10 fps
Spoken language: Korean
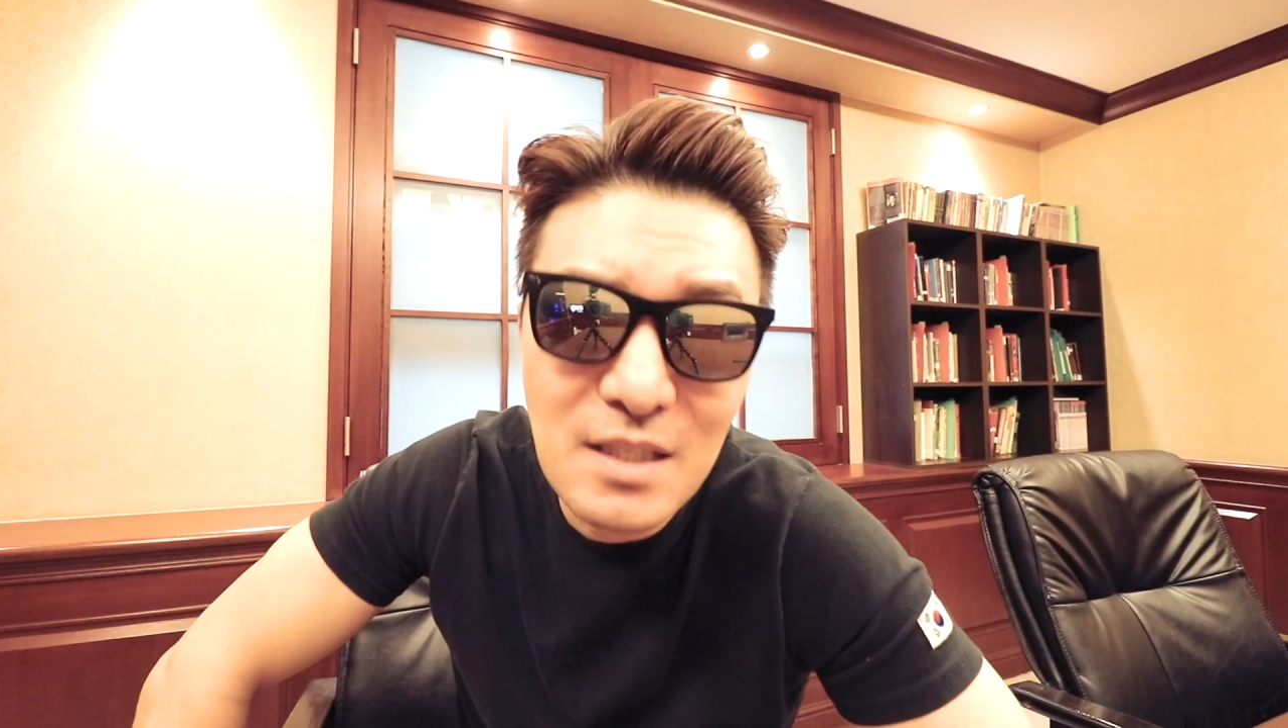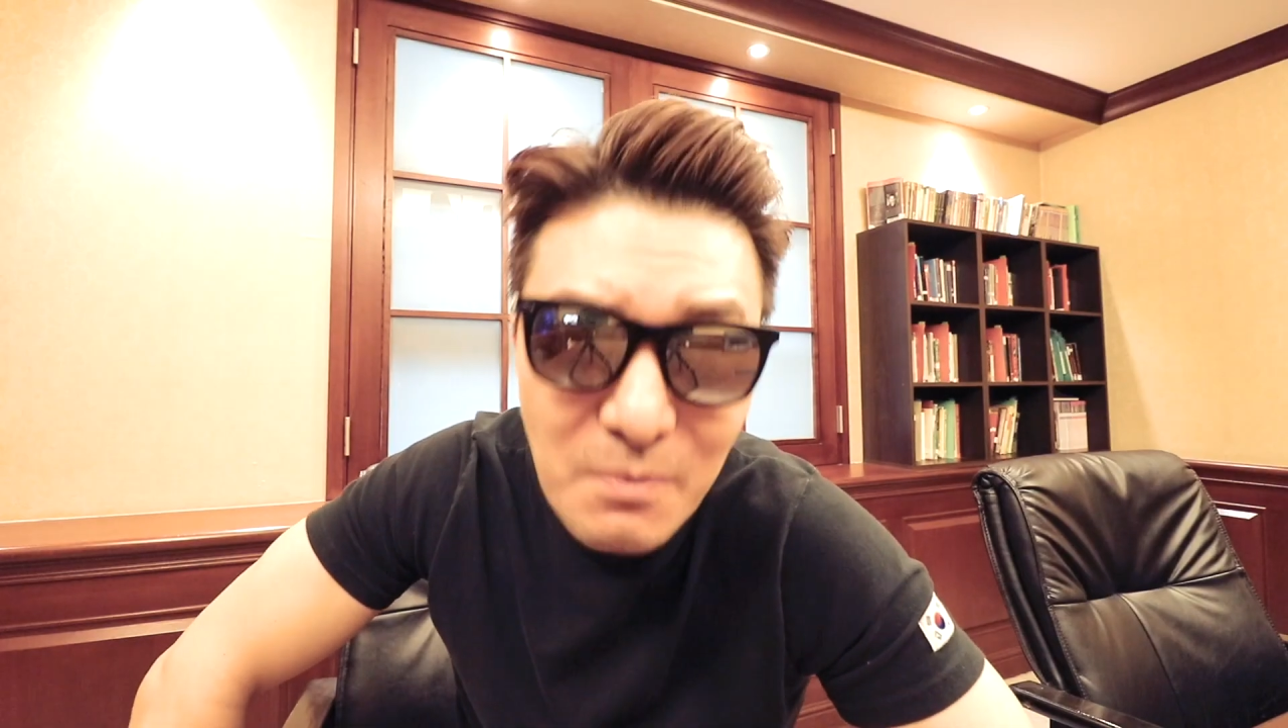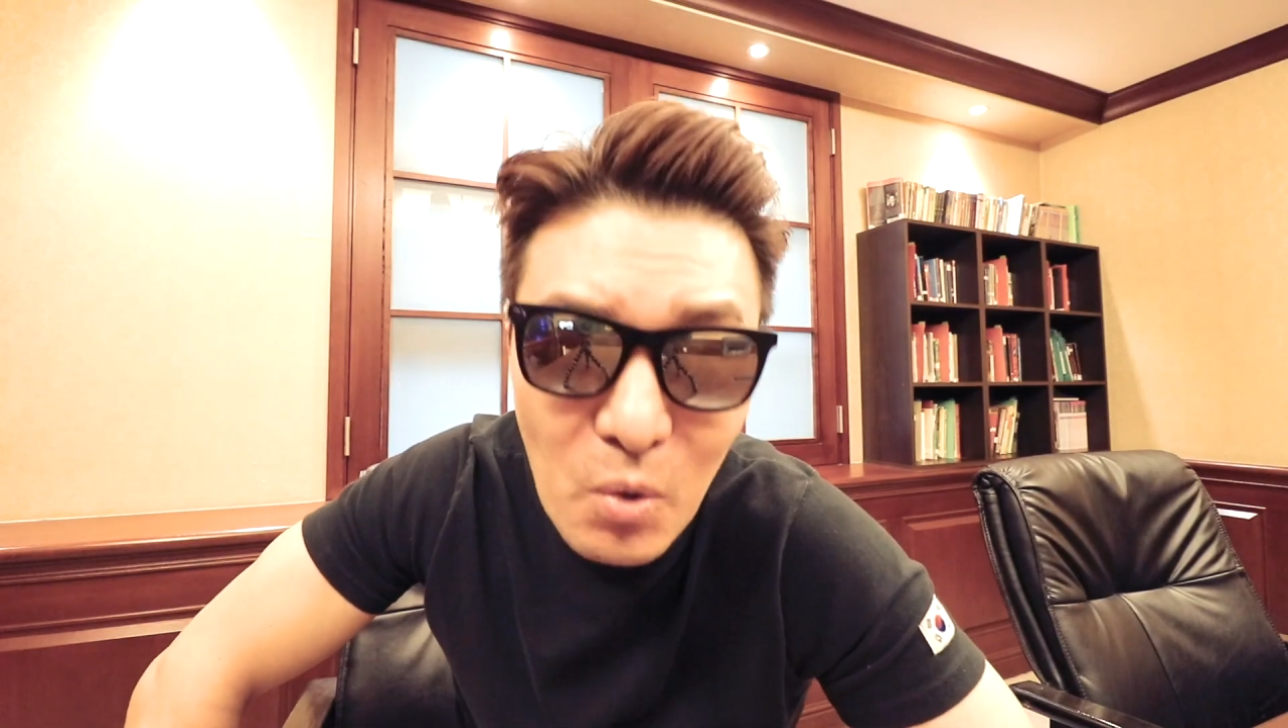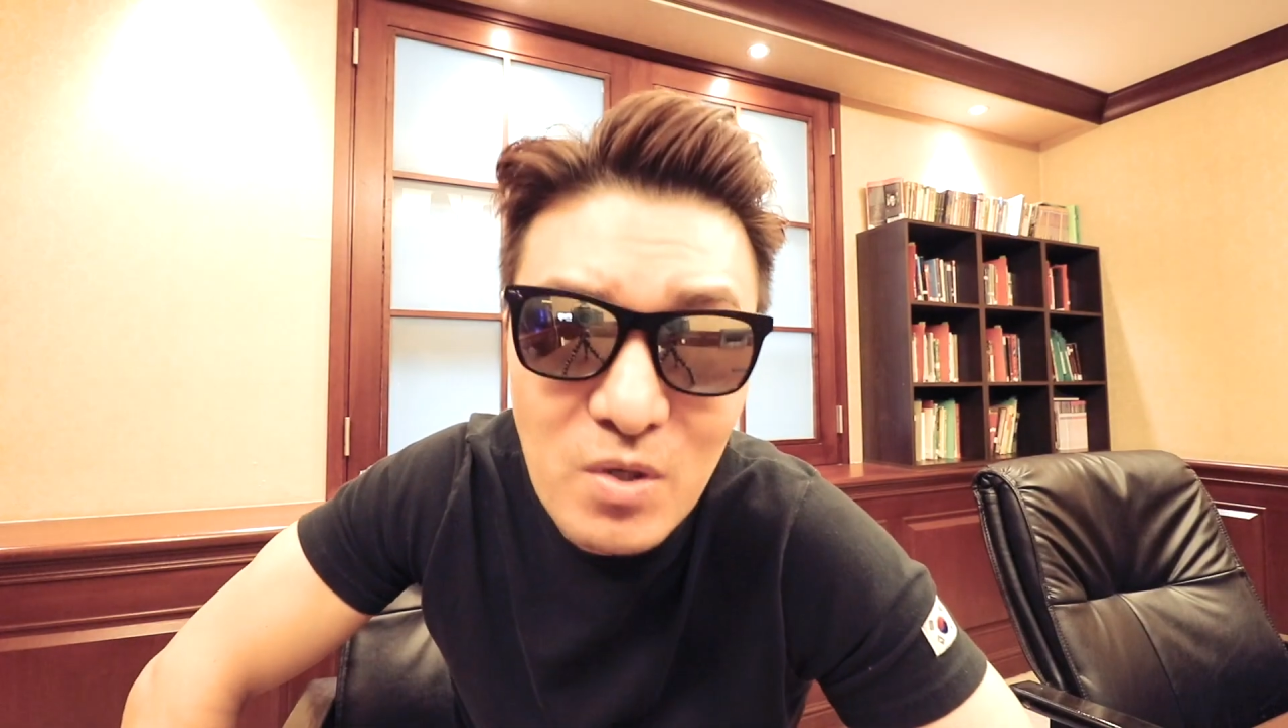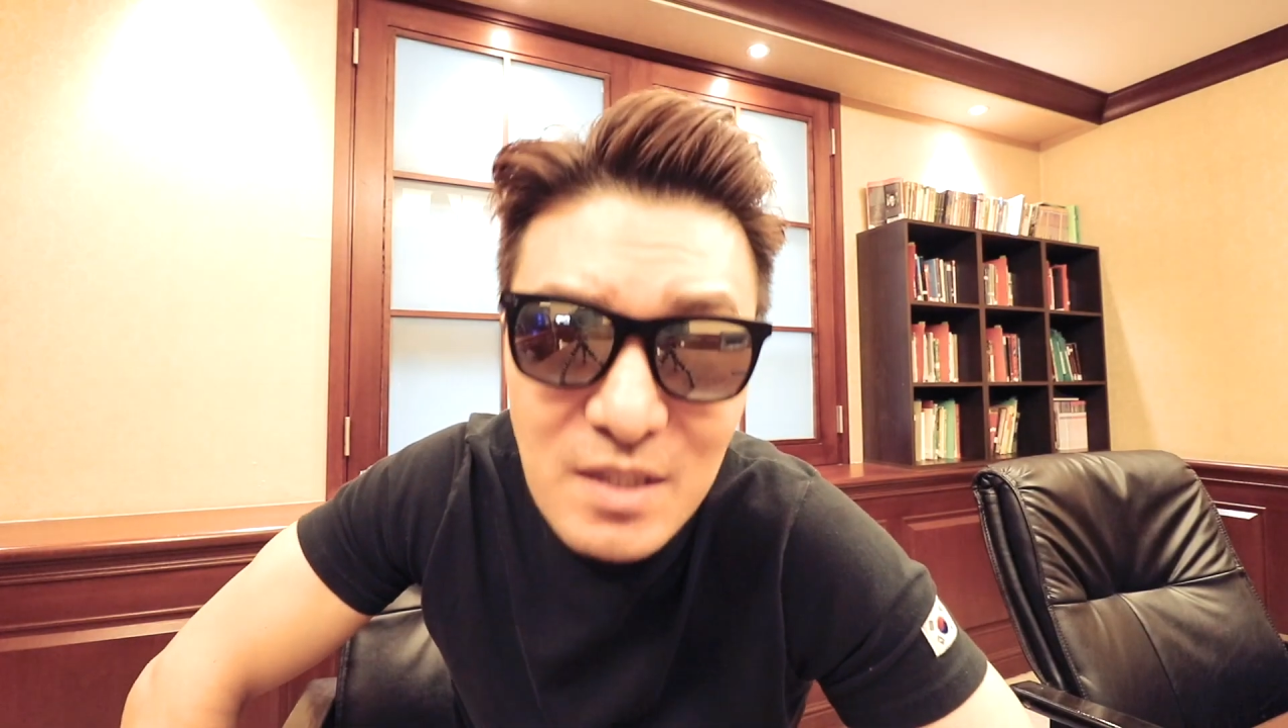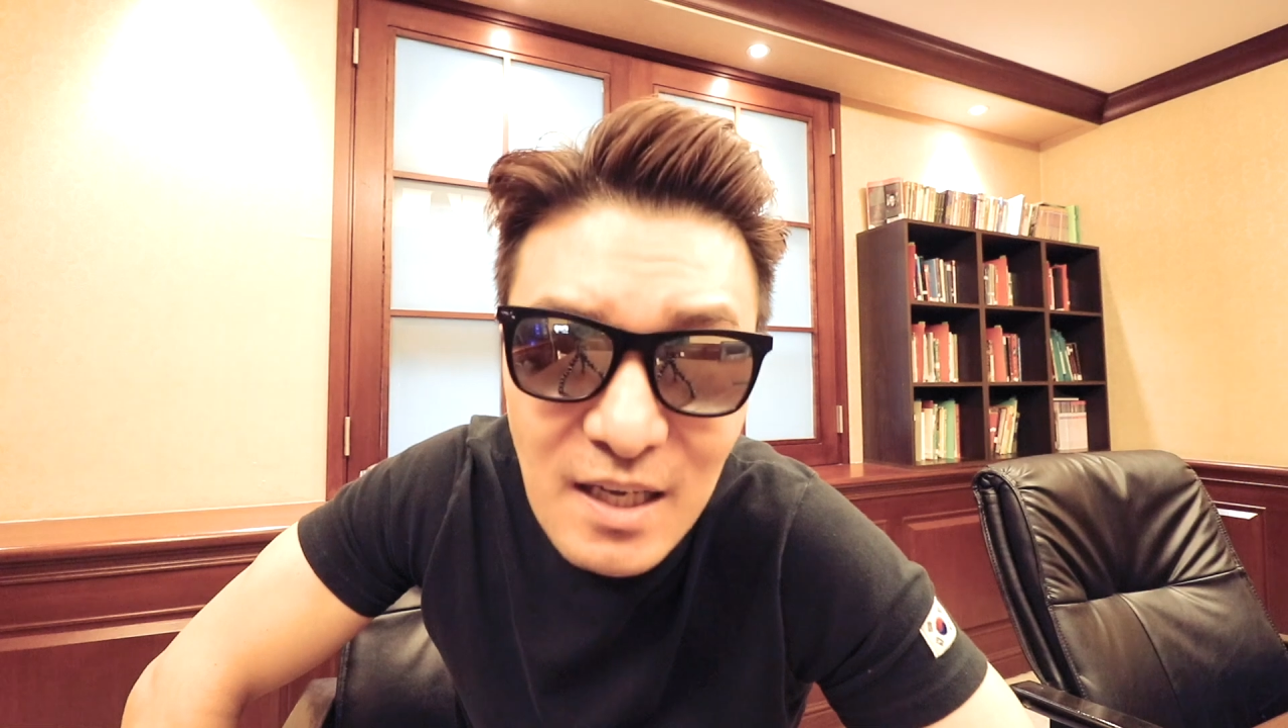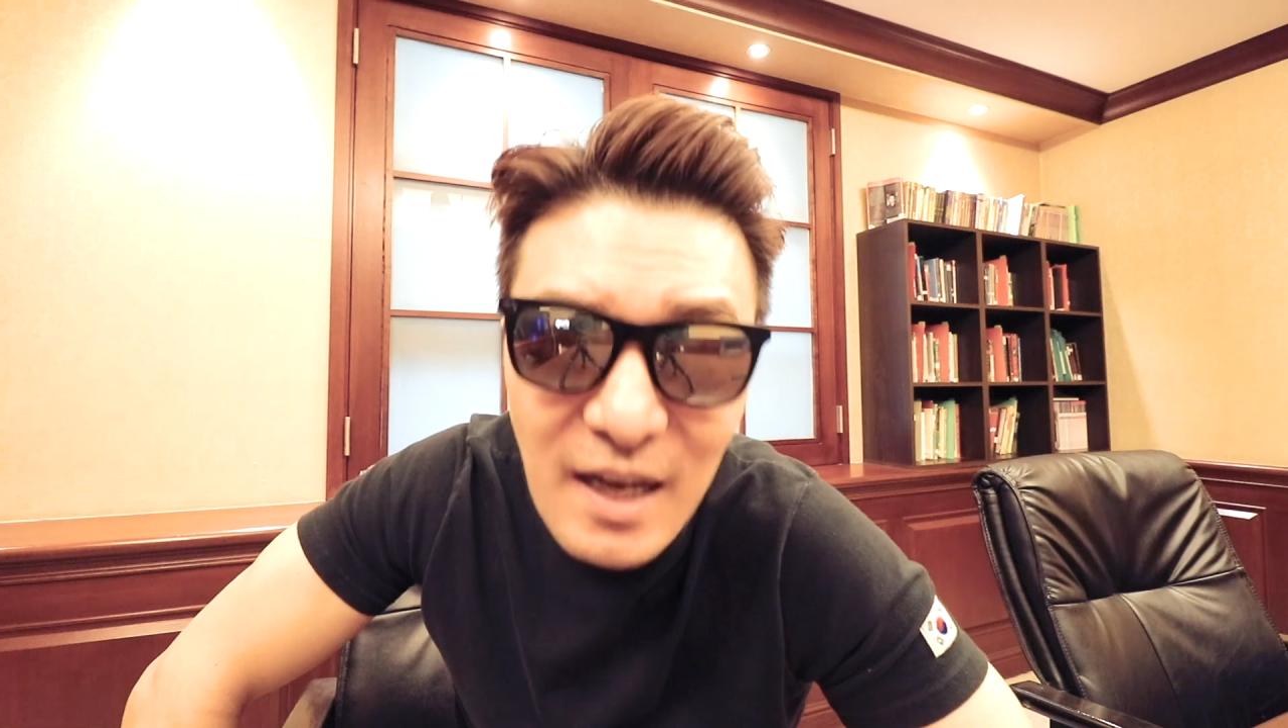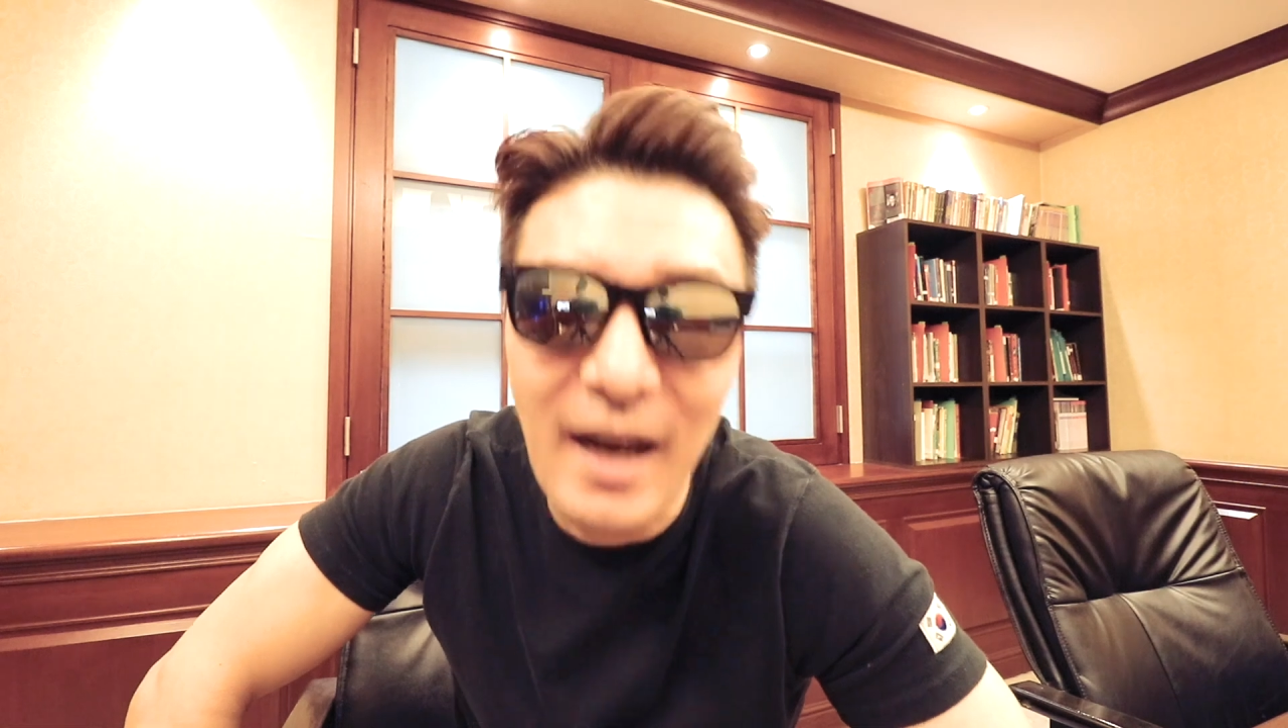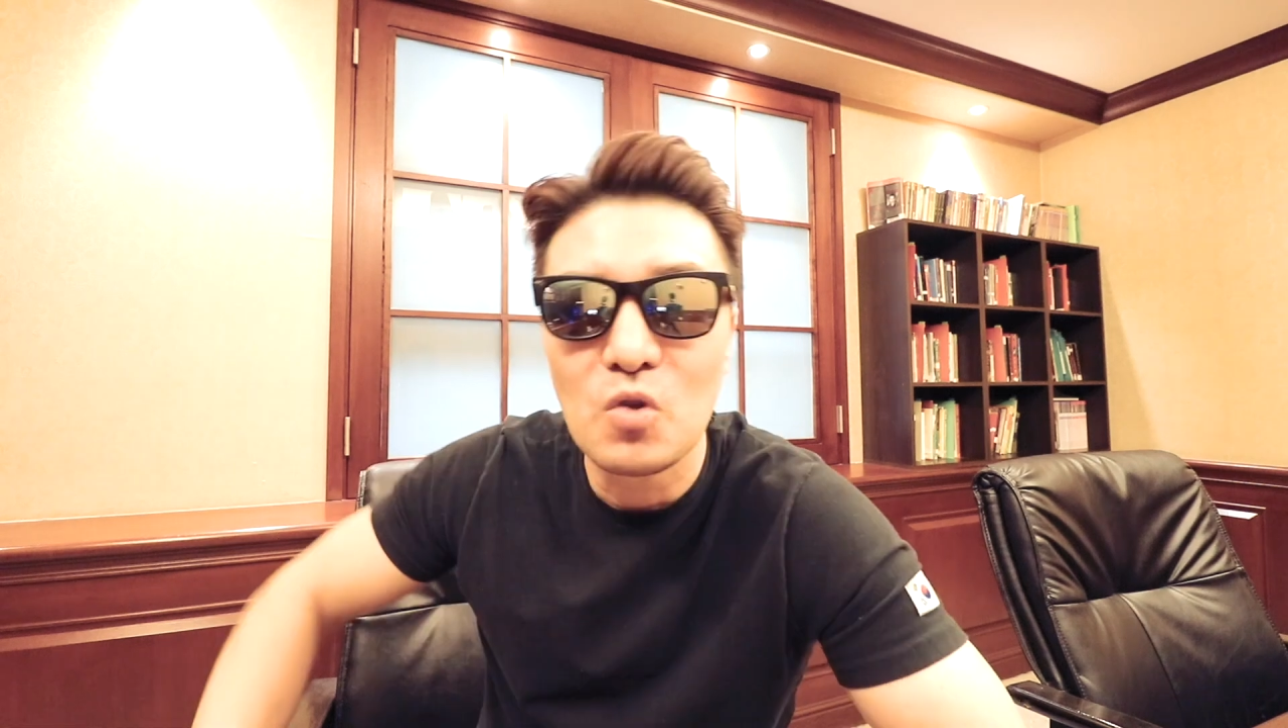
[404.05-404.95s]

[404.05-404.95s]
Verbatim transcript: 모르니까.